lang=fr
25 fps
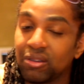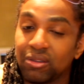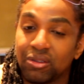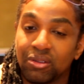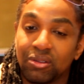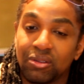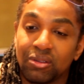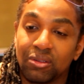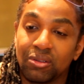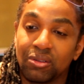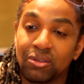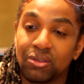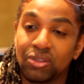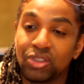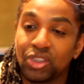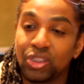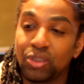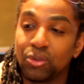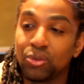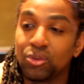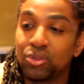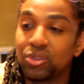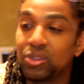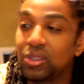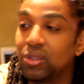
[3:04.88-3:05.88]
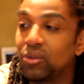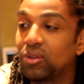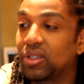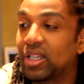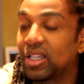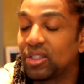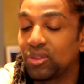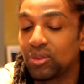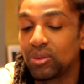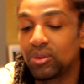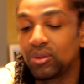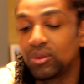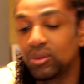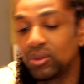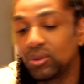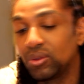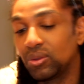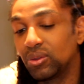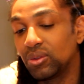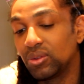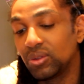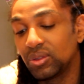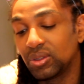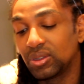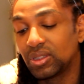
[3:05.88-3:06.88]
euh, j'ai eu aussi l'occasion
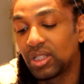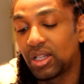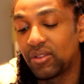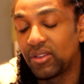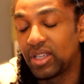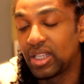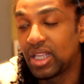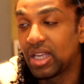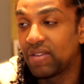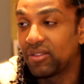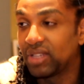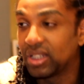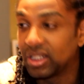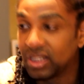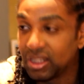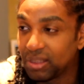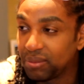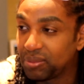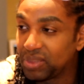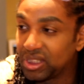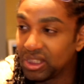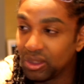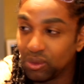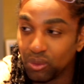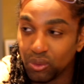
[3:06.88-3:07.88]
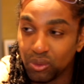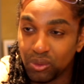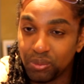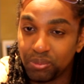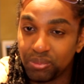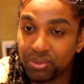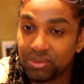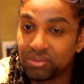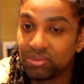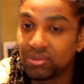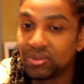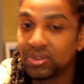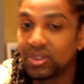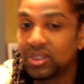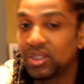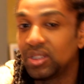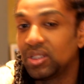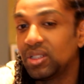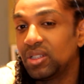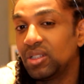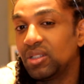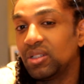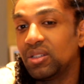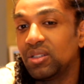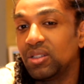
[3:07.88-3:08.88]
de travailler avec des petits groupes
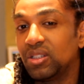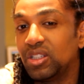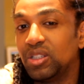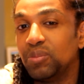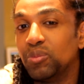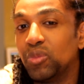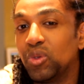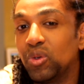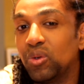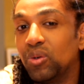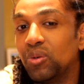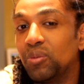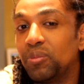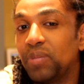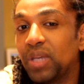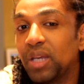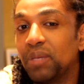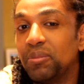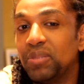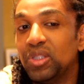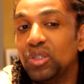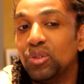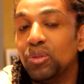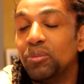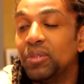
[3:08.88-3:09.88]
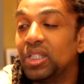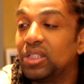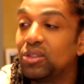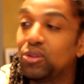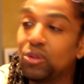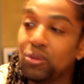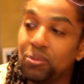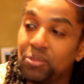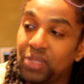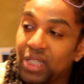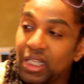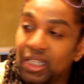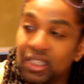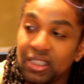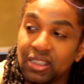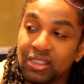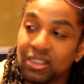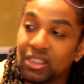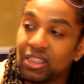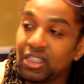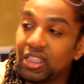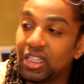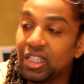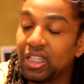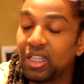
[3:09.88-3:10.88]
qui m'ont permis de mettre le pied à
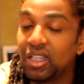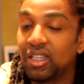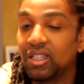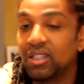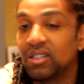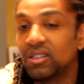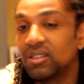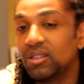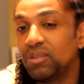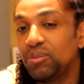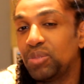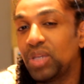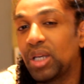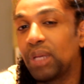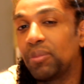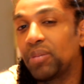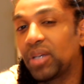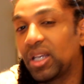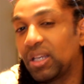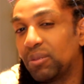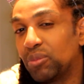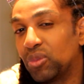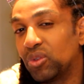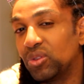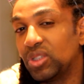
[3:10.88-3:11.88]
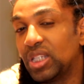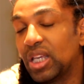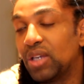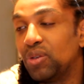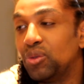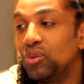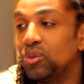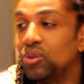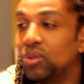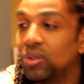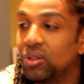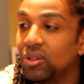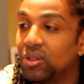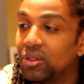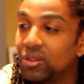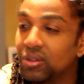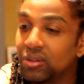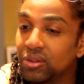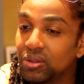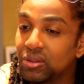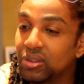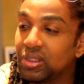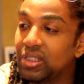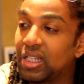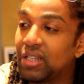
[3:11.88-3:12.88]
l'étrier. Puis après, bon, il y a eu
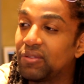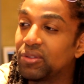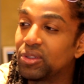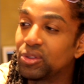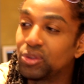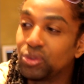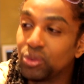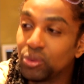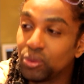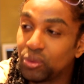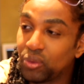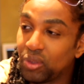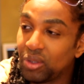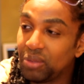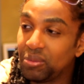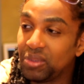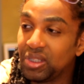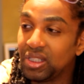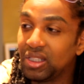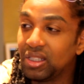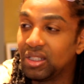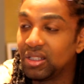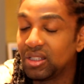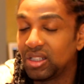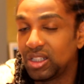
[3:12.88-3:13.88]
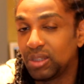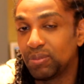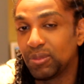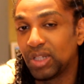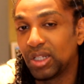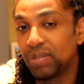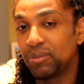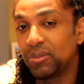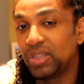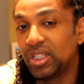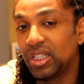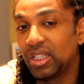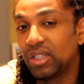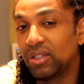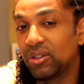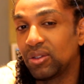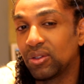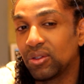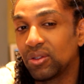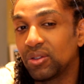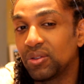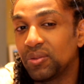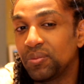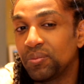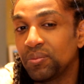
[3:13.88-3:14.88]
l'aventure Quebi qui m'a amené
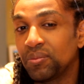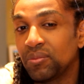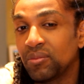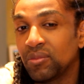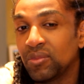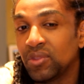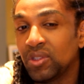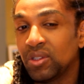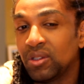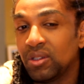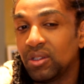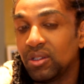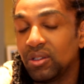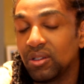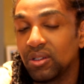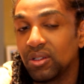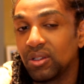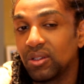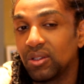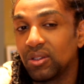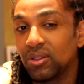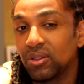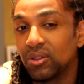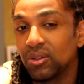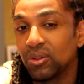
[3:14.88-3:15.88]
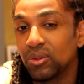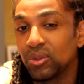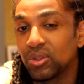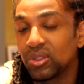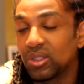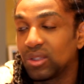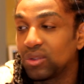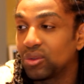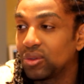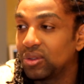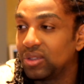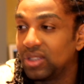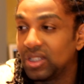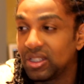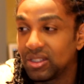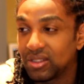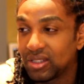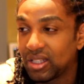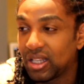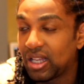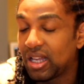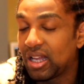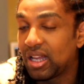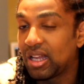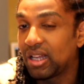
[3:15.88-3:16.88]
au Centre des
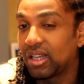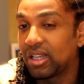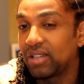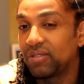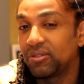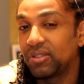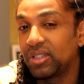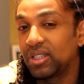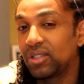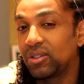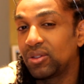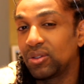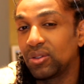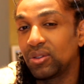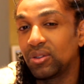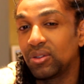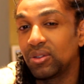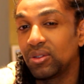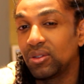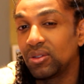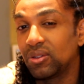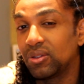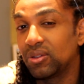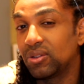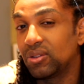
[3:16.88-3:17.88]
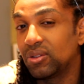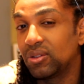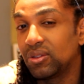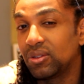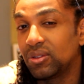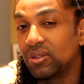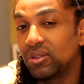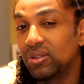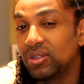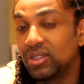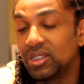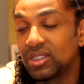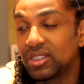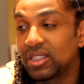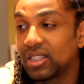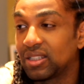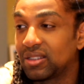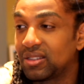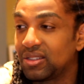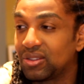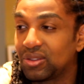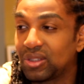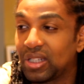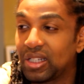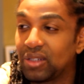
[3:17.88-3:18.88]
Arts avec des
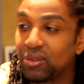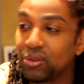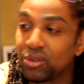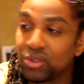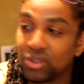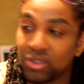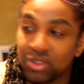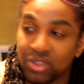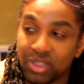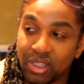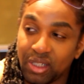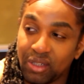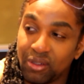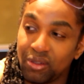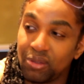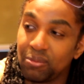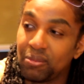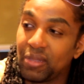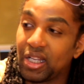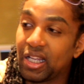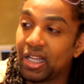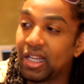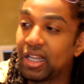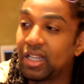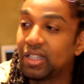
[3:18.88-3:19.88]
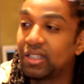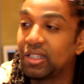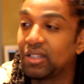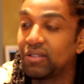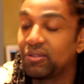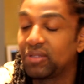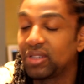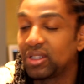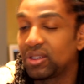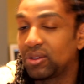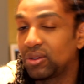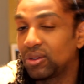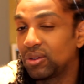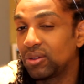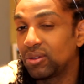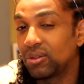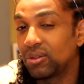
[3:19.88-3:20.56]
artistes tels que Jean-Jacques Goldman, avec